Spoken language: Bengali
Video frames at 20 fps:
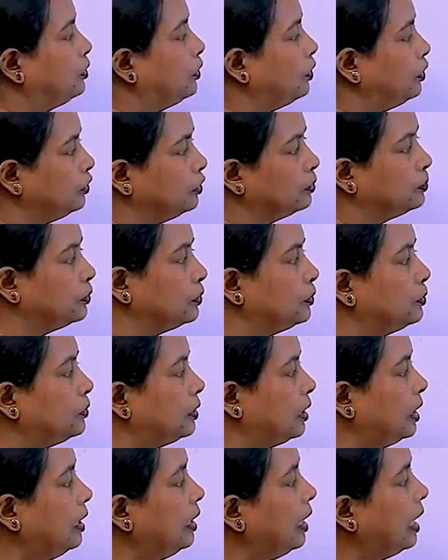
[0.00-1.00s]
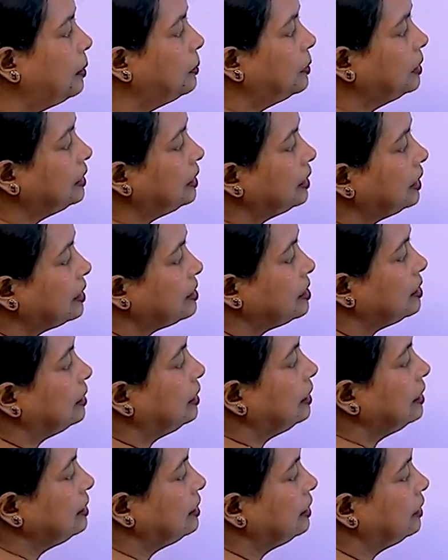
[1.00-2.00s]
ধরো বন্ধুরা আমাদের কাছে
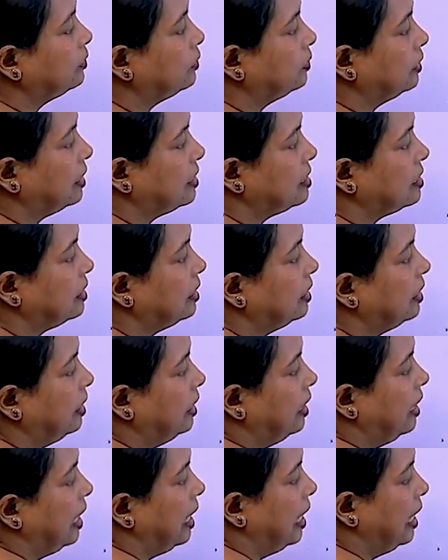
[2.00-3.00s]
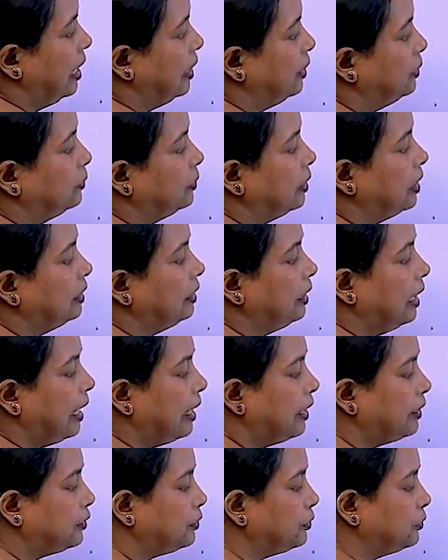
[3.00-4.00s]
তিনটি রোদ আছে আর ওয়ান
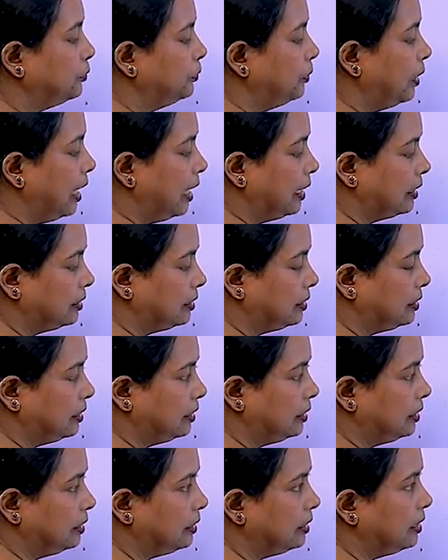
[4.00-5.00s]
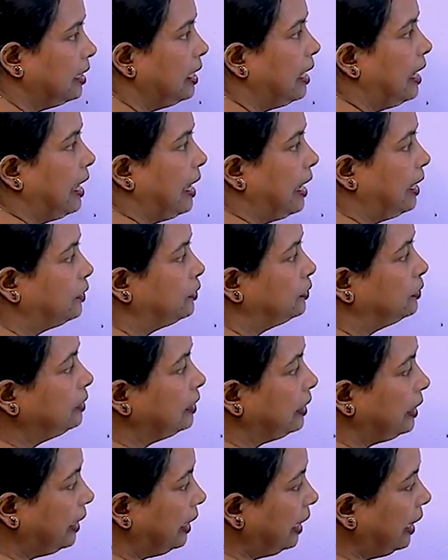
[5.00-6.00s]
আর টু আর থ্রি এখন
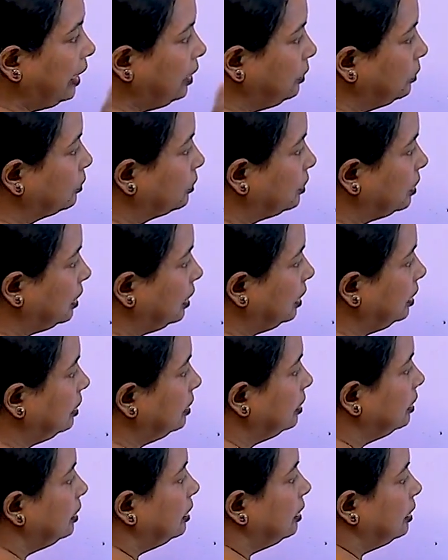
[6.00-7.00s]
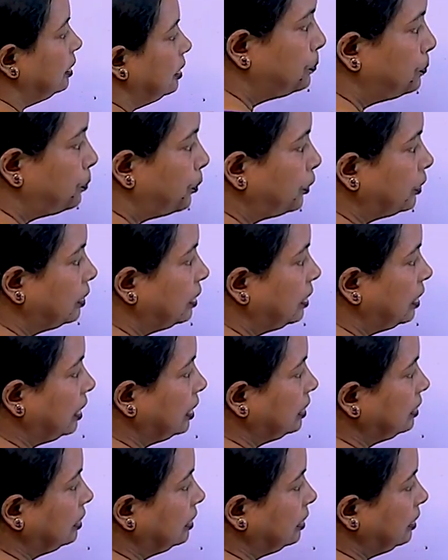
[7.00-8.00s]
এই রোদের
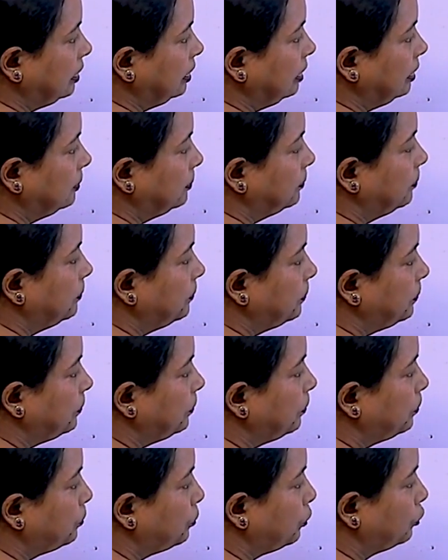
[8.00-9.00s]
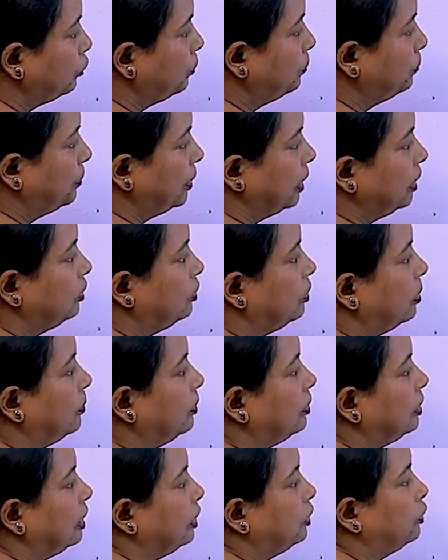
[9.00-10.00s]
প্রত্যেকটিরই প্রথম প্রান্ত
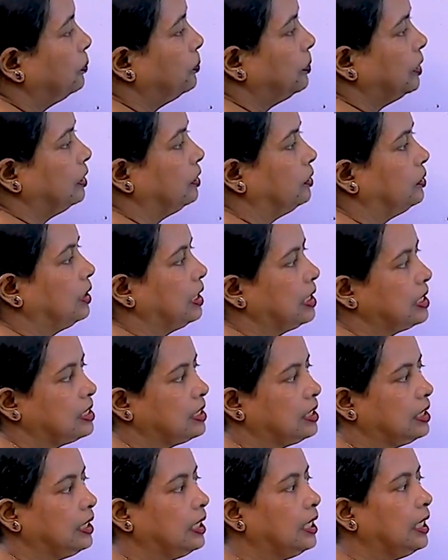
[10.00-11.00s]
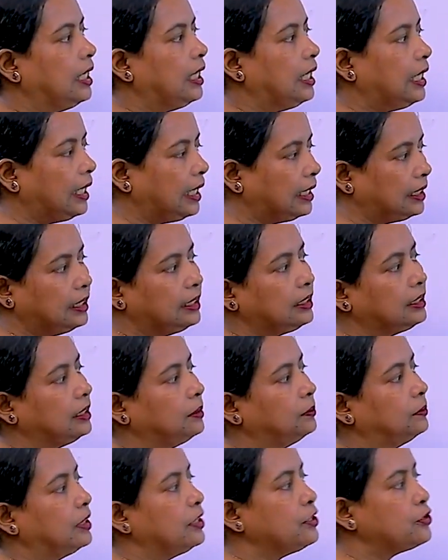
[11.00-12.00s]
এবং দ্বিতীয় প্রান্ত আছে এদেরকে
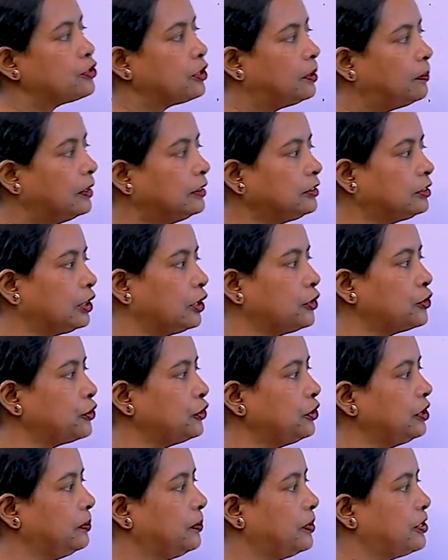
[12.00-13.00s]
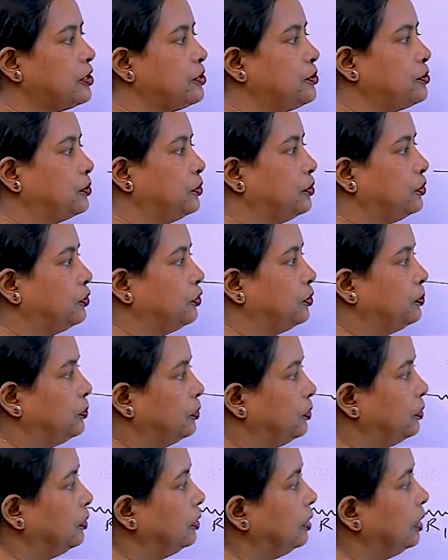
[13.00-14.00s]
আমরা সমান্তরাল সন্নিবেশে যুক্ত করব।
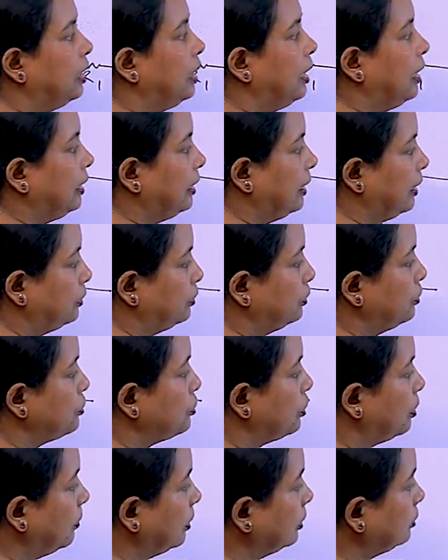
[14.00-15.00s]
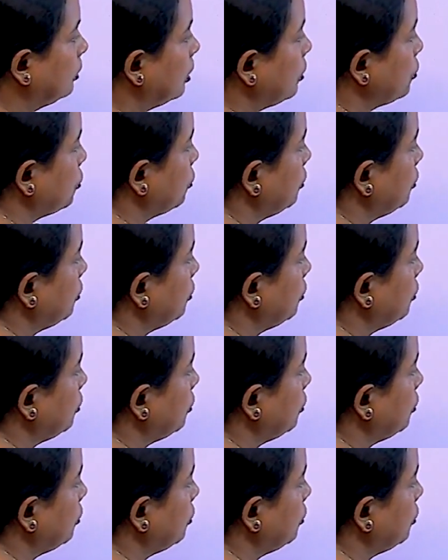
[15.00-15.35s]
দেখো সমান্তরাল